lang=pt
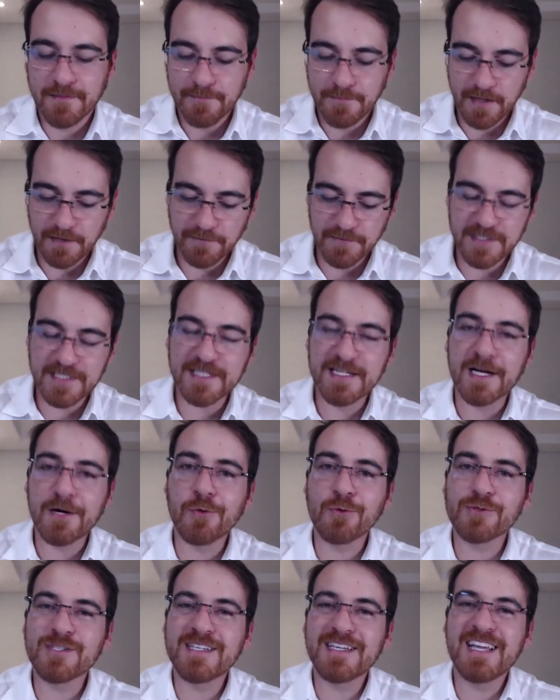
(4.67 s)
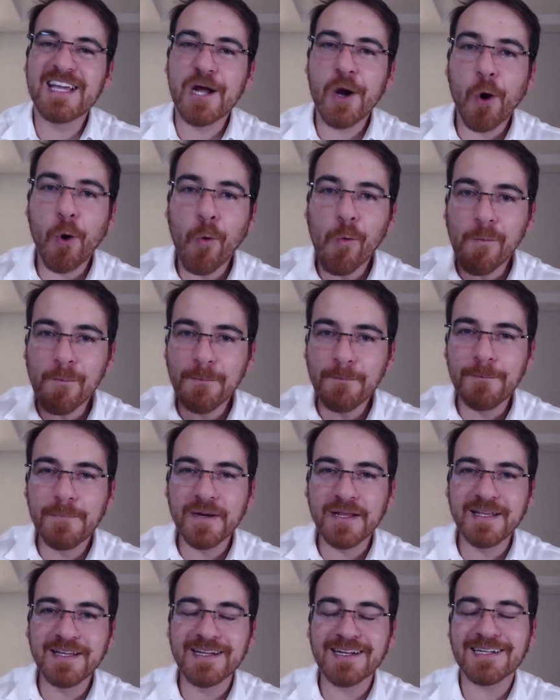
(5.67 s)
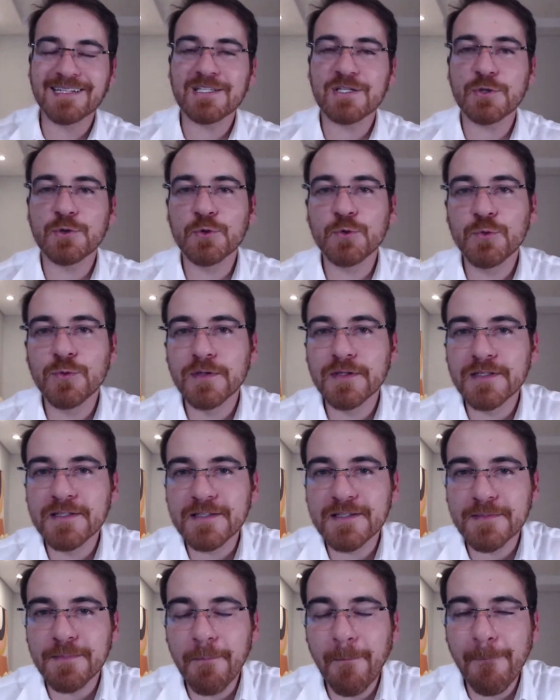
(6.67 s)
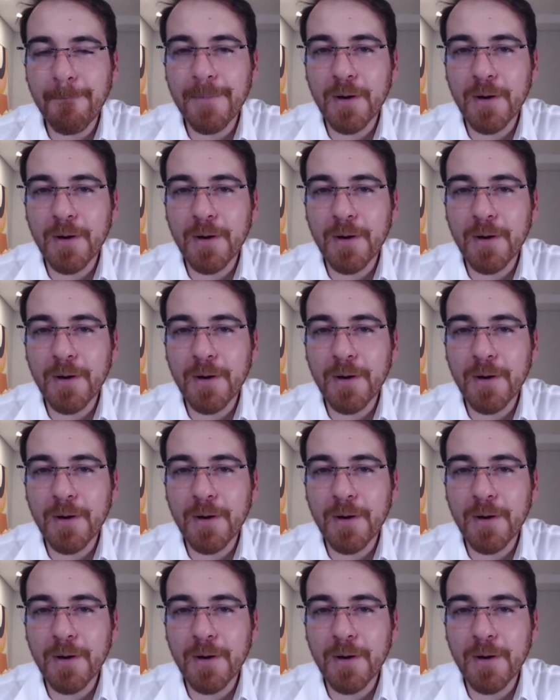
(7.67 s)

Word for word: para você conseguir cumprir as suas